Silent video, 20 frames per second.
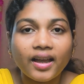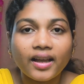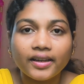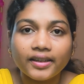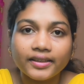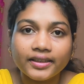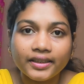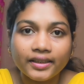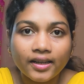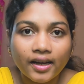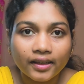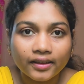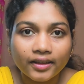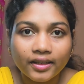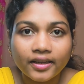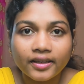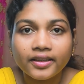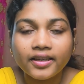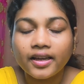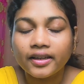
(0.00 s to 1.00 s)
आगे
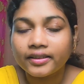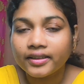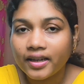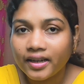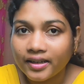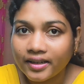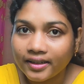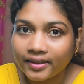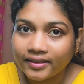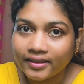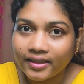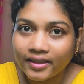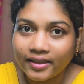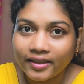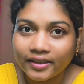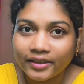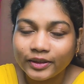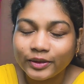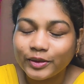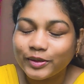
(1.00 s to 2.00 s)
दिखाते हैं क्या क्या करते
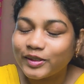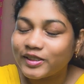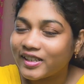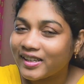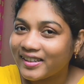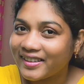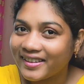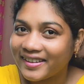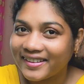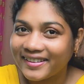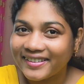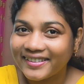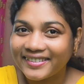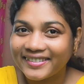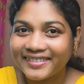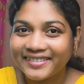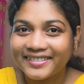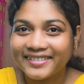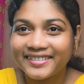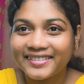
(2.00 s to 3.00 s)
हैं तो चलिए
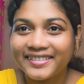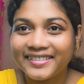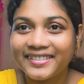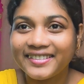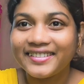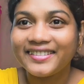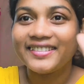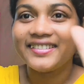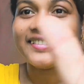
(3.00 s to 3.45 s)
तो